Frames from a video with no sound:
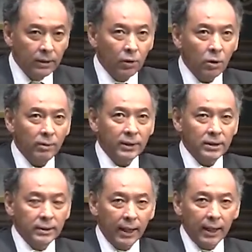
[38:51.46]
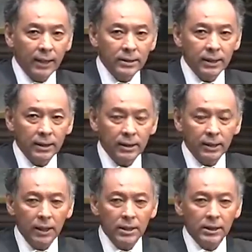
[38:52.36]
でこれはですね完全に
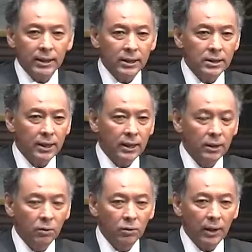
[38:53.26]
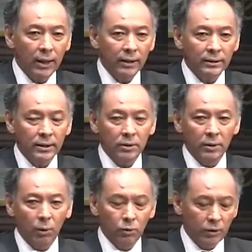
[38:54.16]
形式化して記号で表せるよ
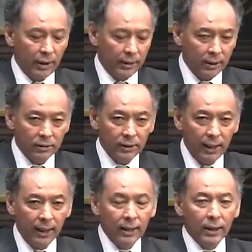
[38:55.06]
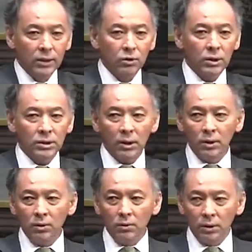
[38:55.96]
うなことではなくてそれぞ
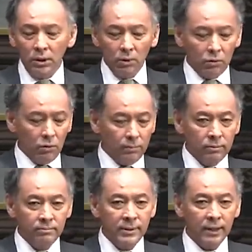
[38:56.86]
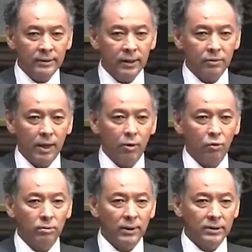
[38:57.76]
れの議論の文脈だとか
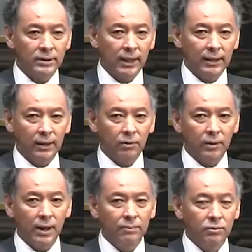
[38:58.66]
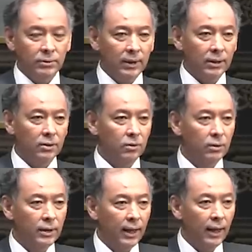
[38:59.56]
言葉遣いだとか文化によっ
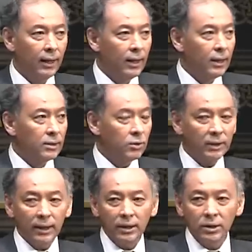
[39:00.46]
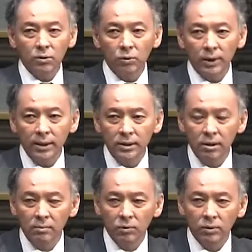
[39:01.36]
てそれなりに相対
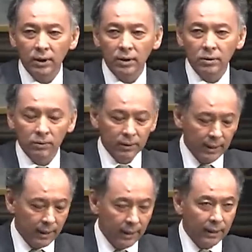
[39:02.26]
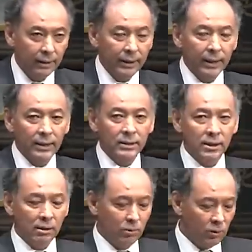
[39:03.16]
性を持っているようなあるいは多
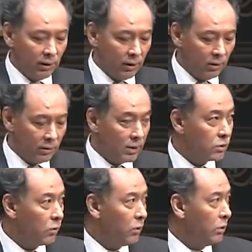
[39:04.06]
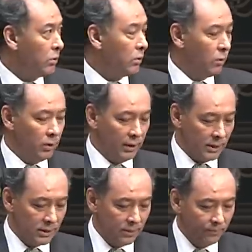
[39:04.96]
性を持っているようなそういう論理
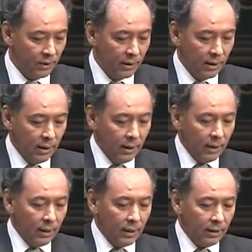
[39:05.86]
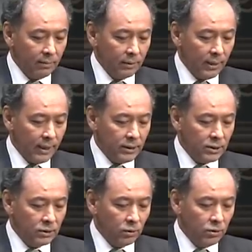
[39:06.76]
です。え内
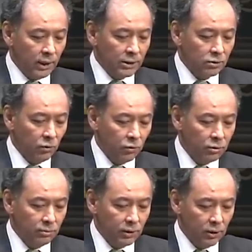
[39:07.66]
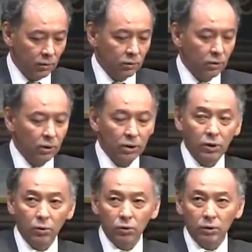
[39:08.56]
実とニュアンスを含む議論と
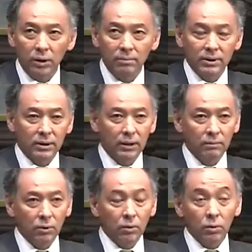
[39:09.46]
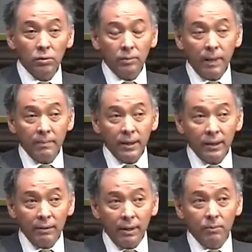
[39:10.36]
いうことになりますけれどもこの場
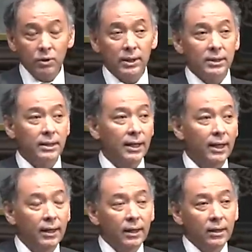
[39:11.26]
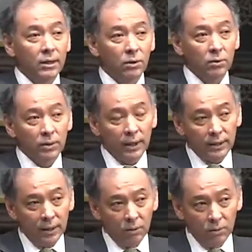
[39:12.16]
面ではもしかしたら日本
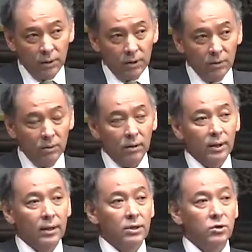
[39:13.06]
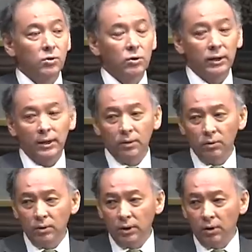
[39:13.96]
的な論理と中国的な
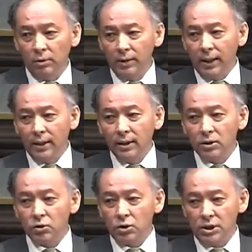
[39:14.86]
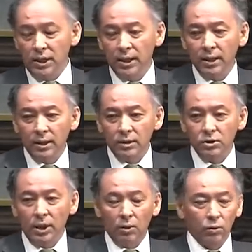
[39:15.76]
論理というのは少し
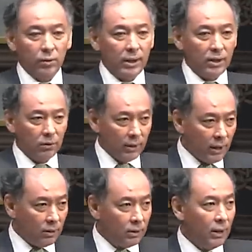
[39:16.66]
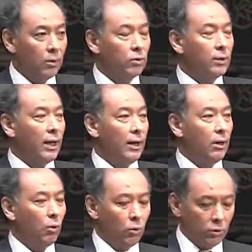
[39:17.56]
ずれることがあるよねっていうことが
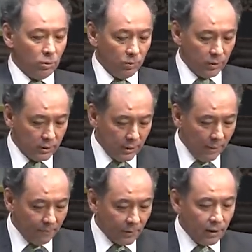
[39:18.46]
起こると思うんですね。